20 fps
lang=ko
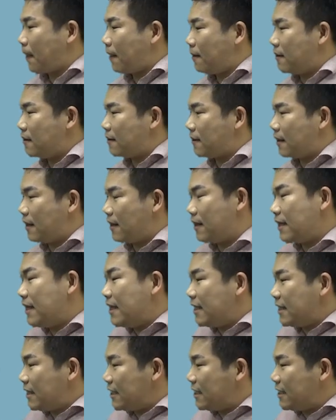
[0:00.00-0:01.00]
이렇게
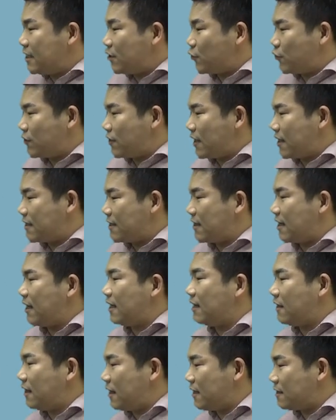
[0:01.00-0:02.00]

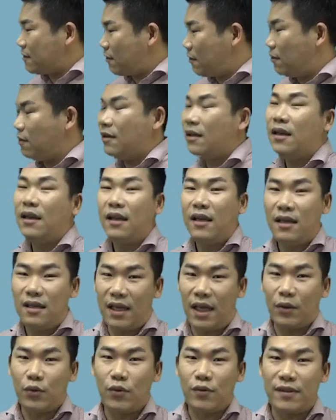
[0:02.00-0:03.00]
일주택자에 대해서
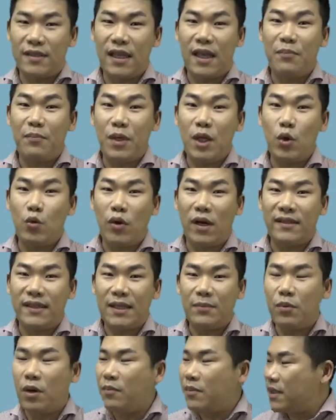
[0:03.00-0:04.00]
양도세
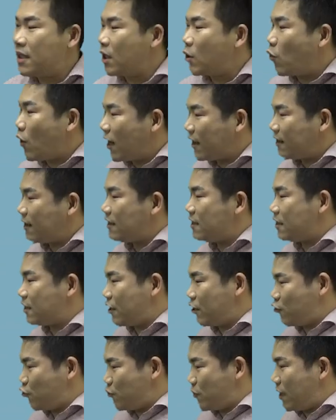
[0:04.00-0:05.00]
비과세 범위를
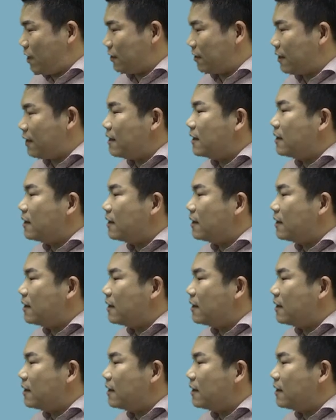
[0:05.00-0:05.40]
확대시켜주면